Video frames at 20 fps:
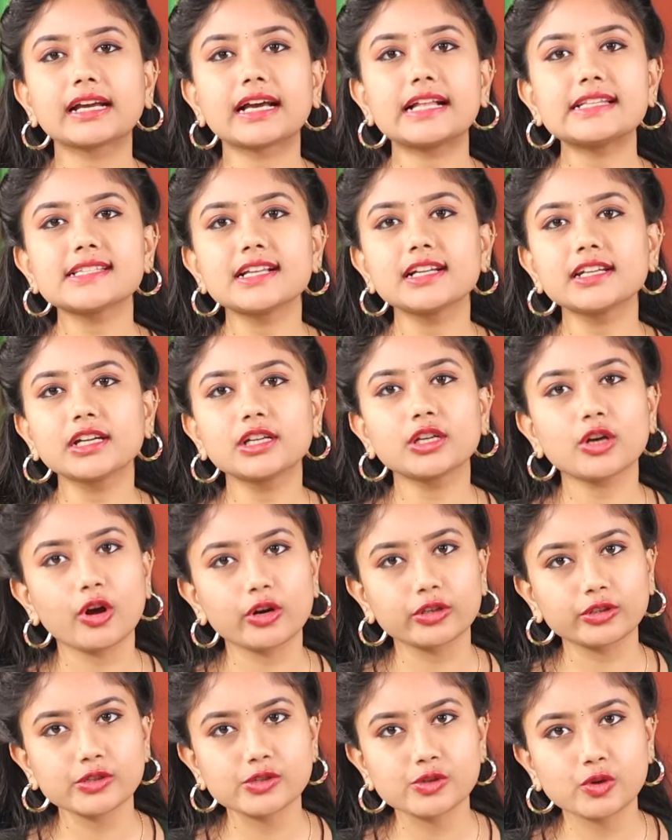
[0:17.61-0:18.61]
కన్సల్టెంట్
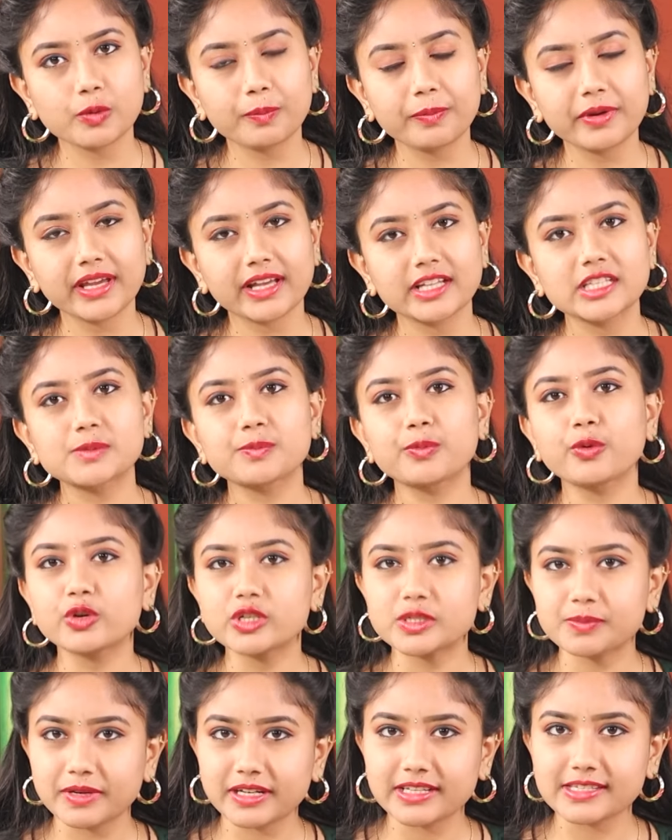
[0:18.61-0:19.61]
ఆర్థోస్కోపీ అండ్
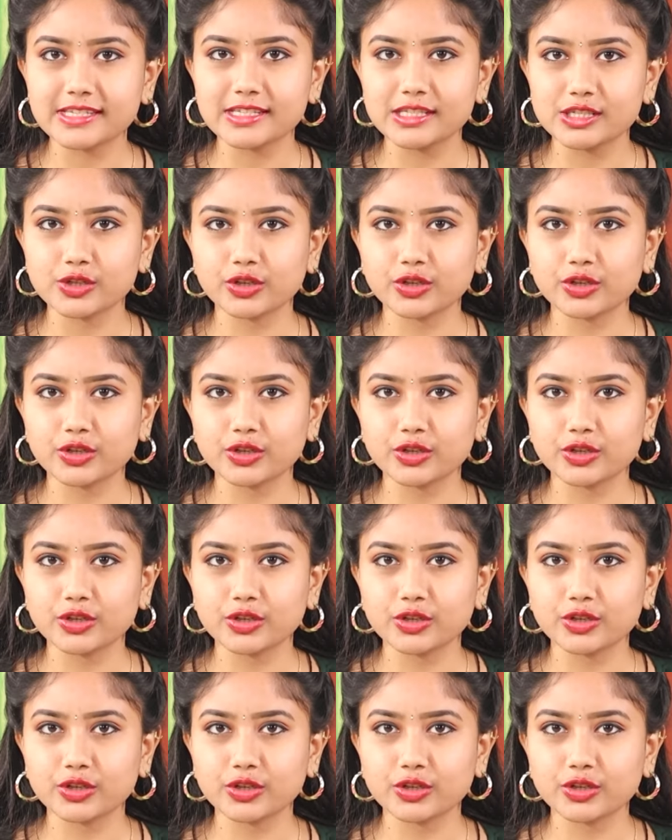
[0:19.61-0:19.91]
స్పోర్ట్స్ మెడిసిన్